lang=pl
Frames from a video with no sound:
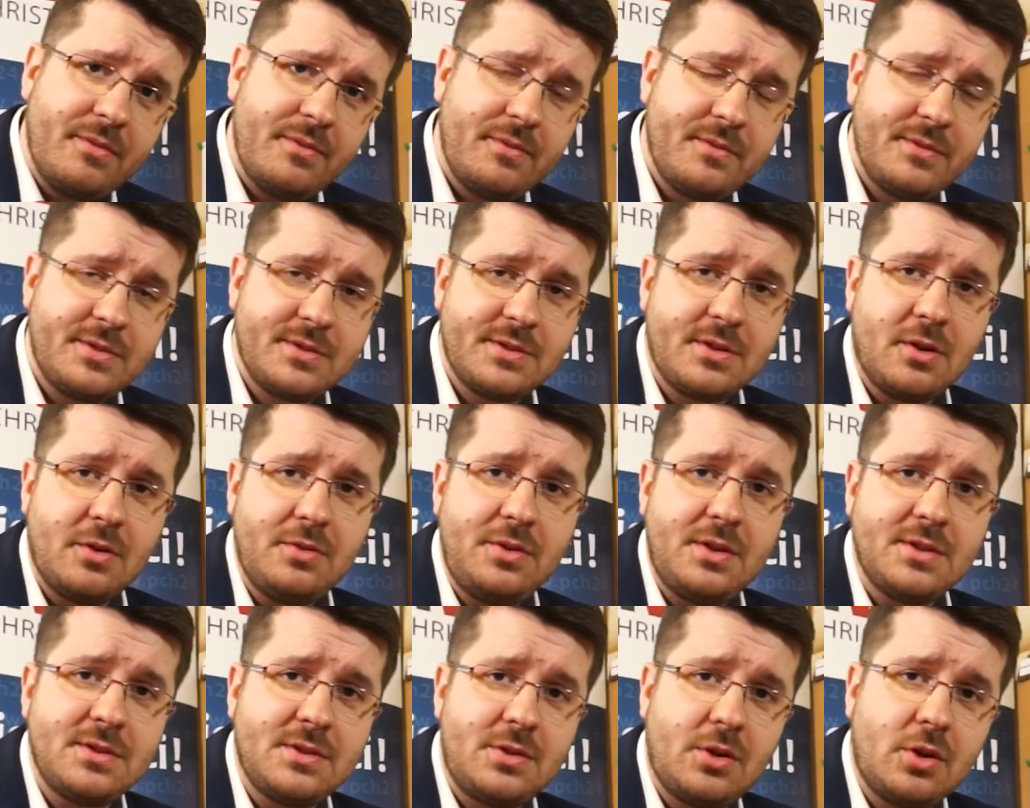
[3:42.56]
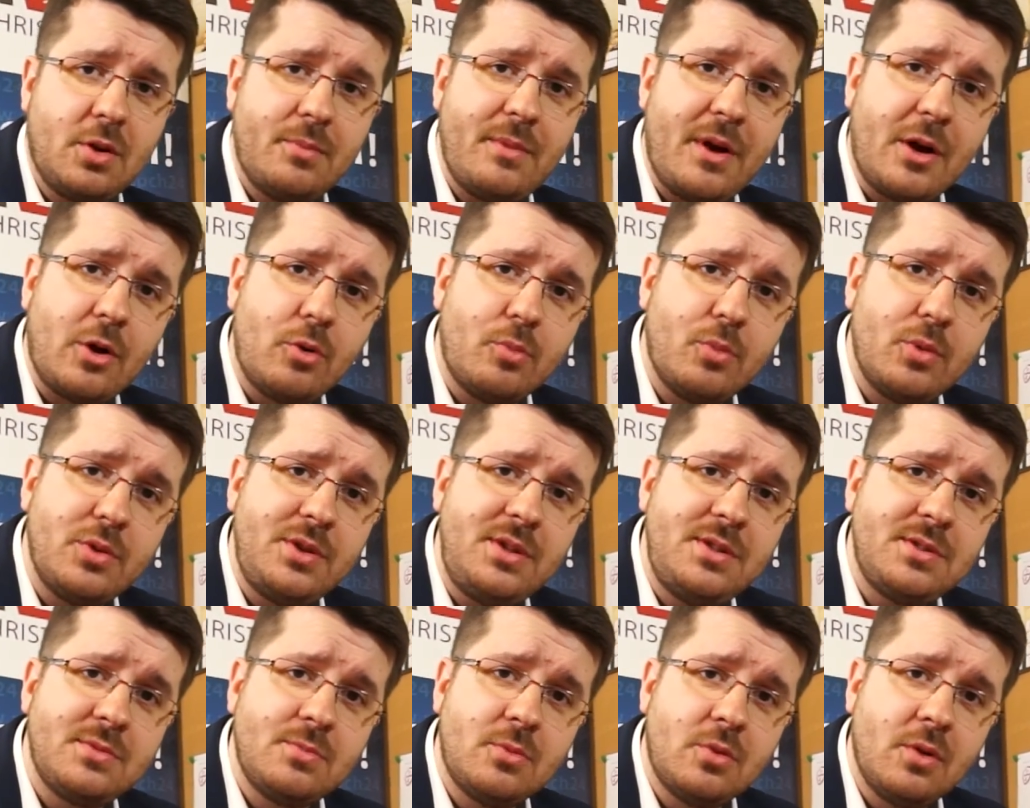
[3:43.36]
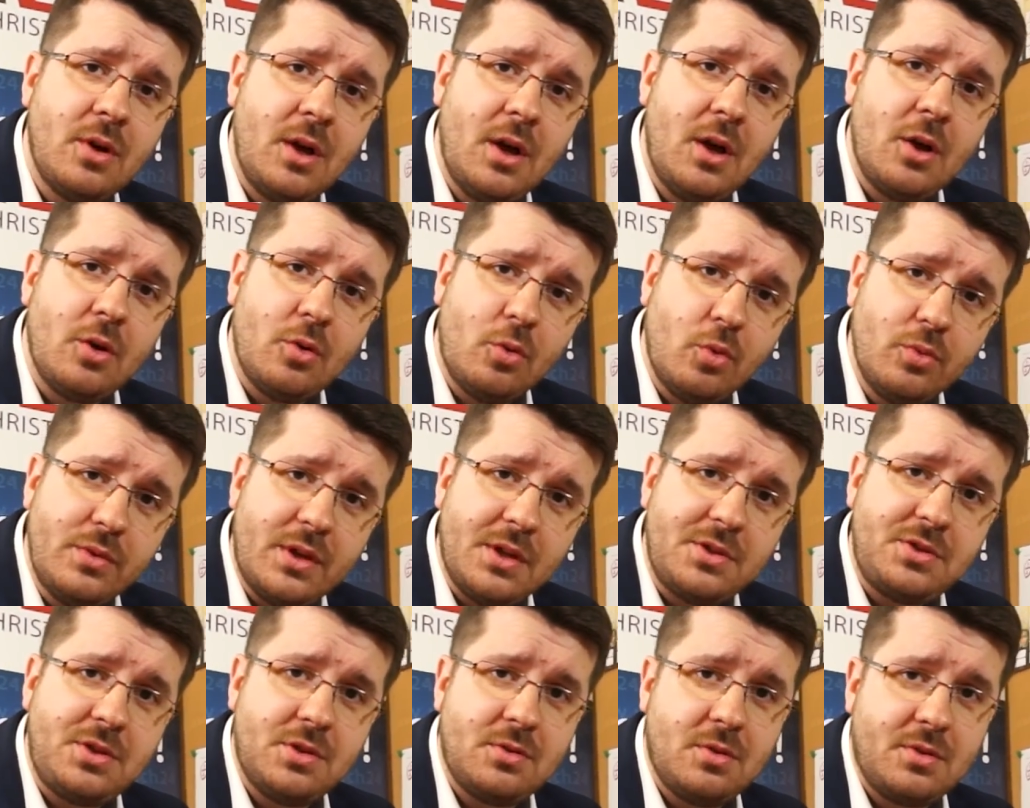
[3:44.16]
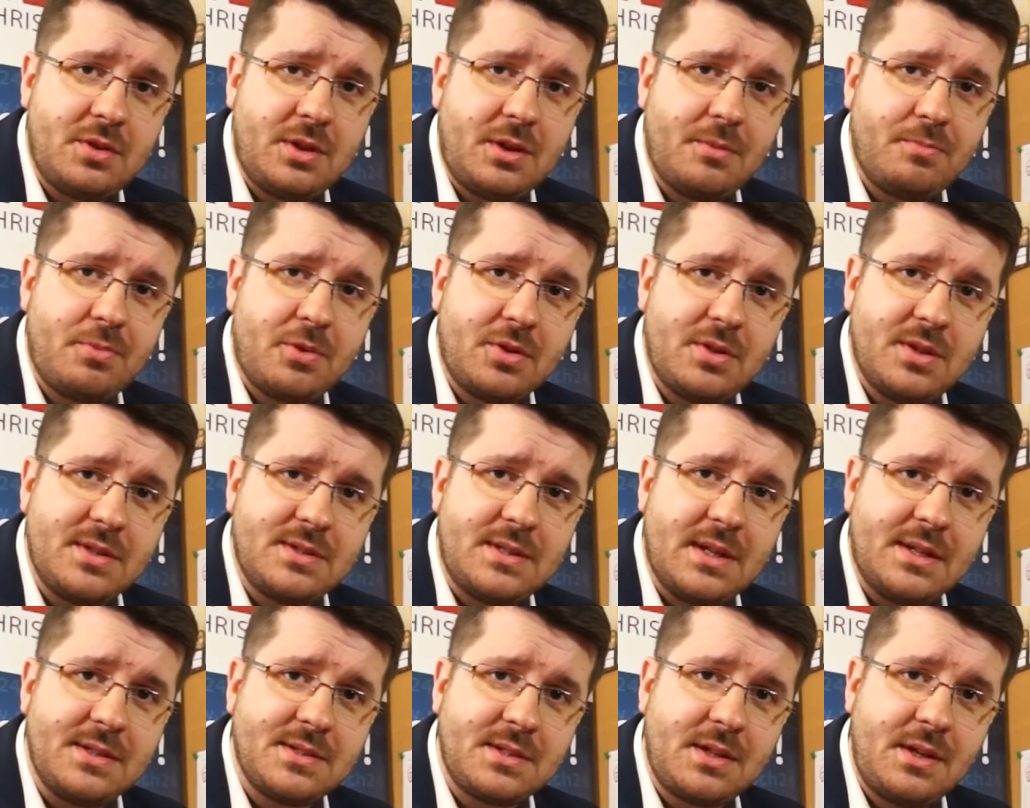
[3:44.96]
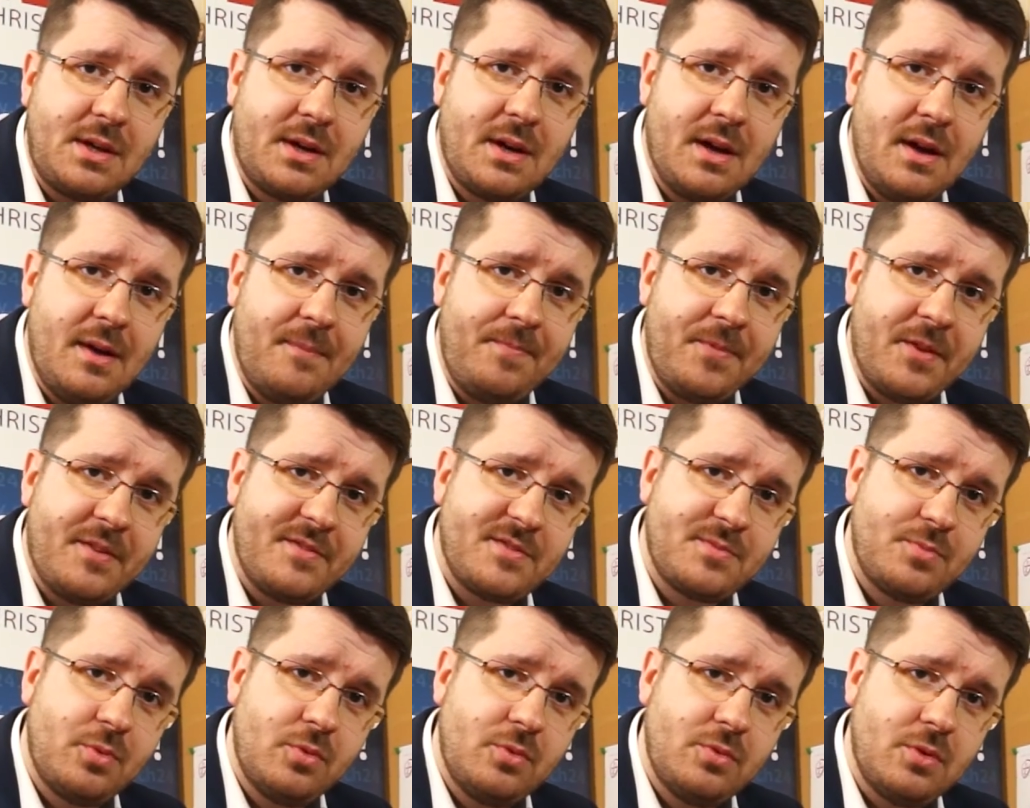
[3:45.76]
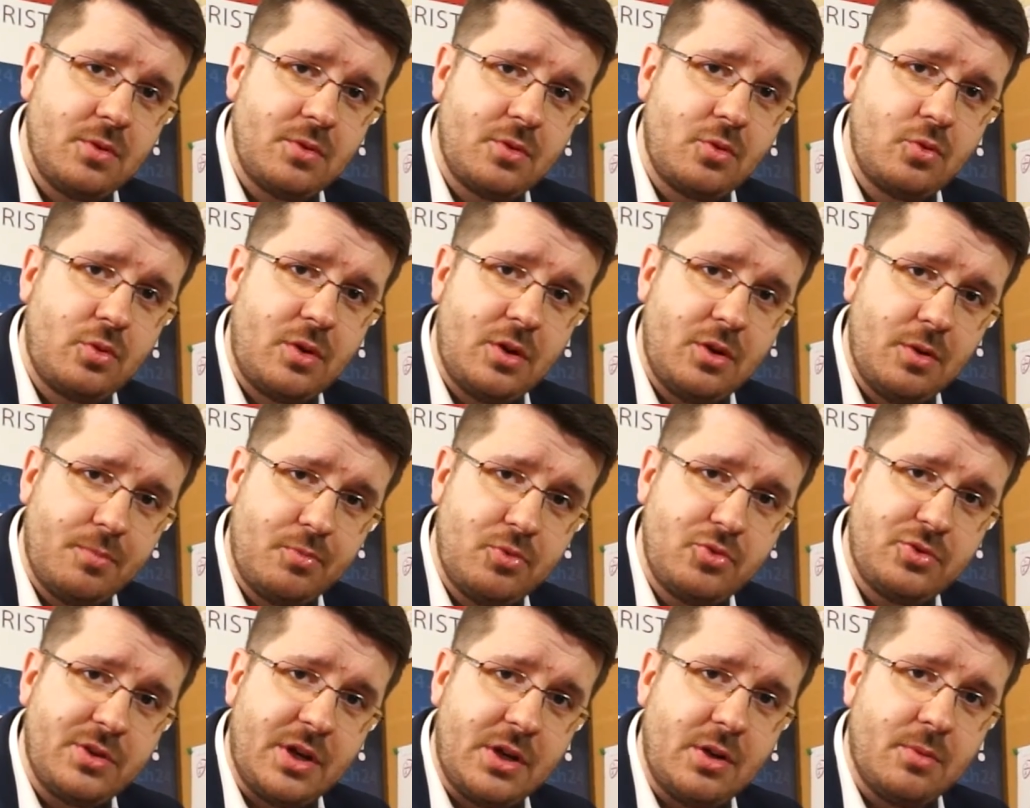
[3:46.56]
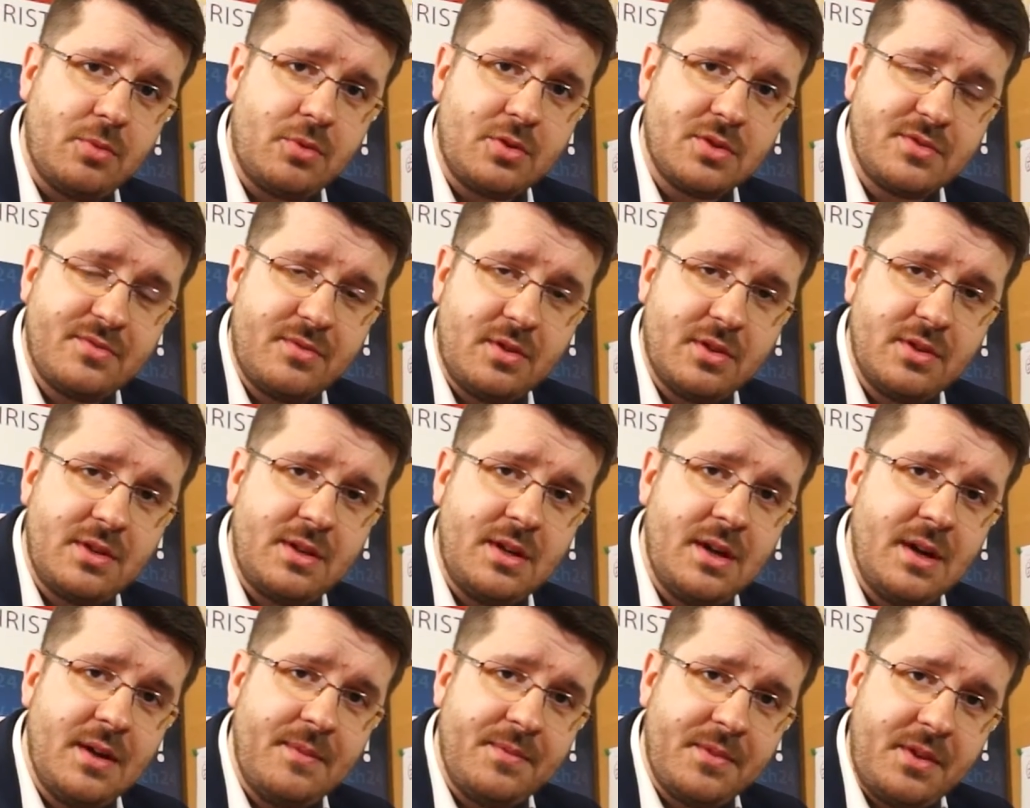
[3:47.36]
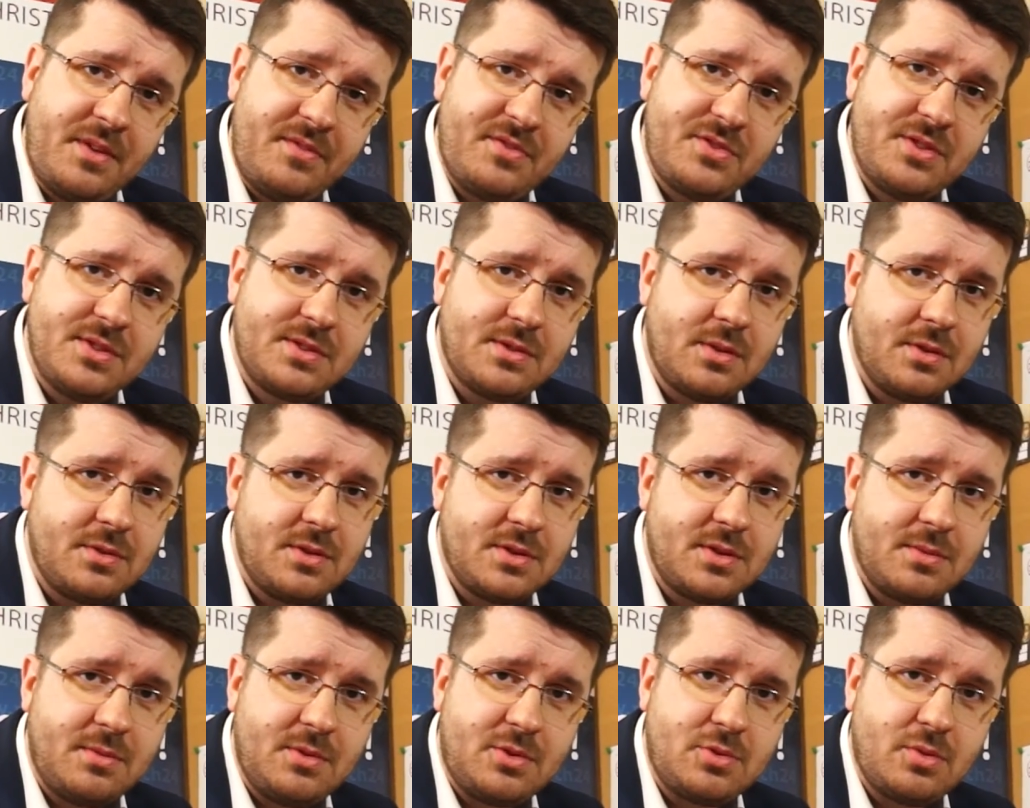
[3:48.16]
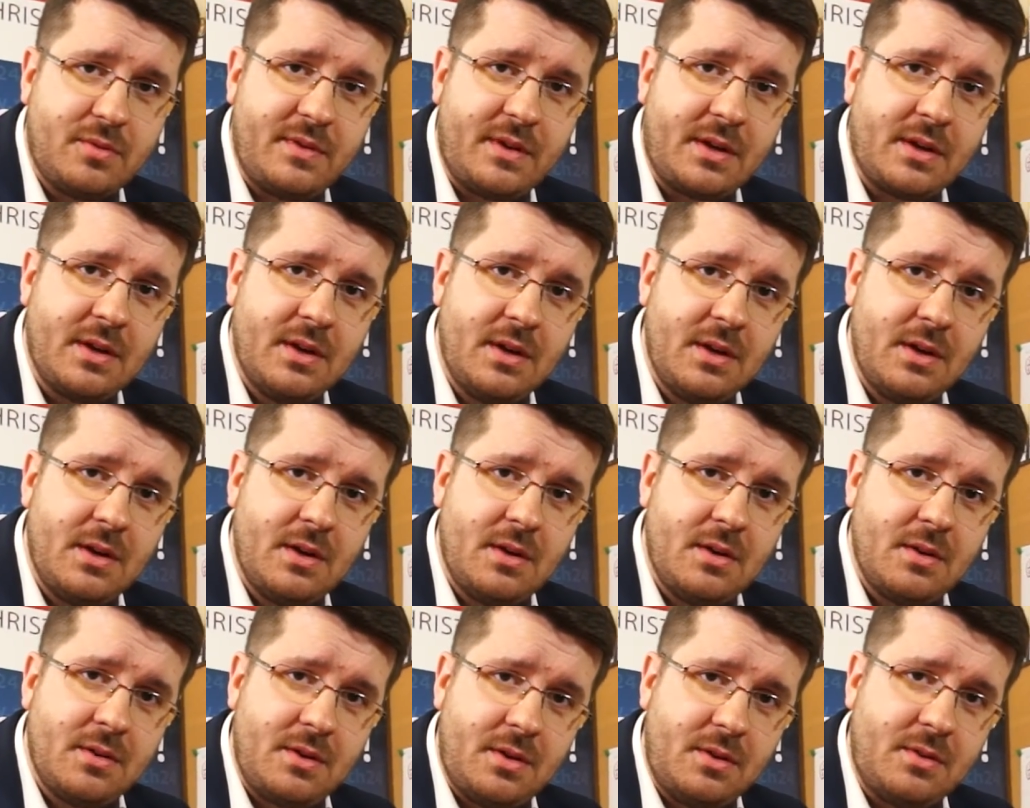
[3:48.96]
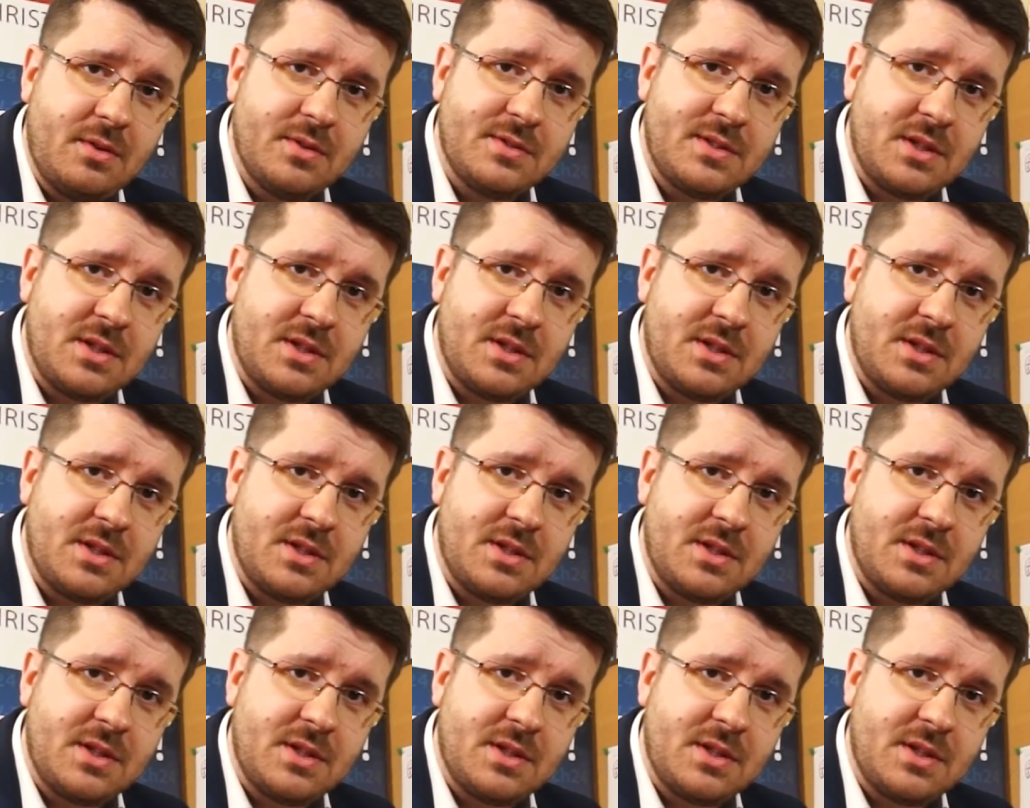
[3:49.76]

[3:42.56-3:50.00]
no, zgodnie z drogą ekumenizmu udać się do tych protestanckich wspólnot, które dopuszczają rozwody i wszystko, co sobie człowiek tylko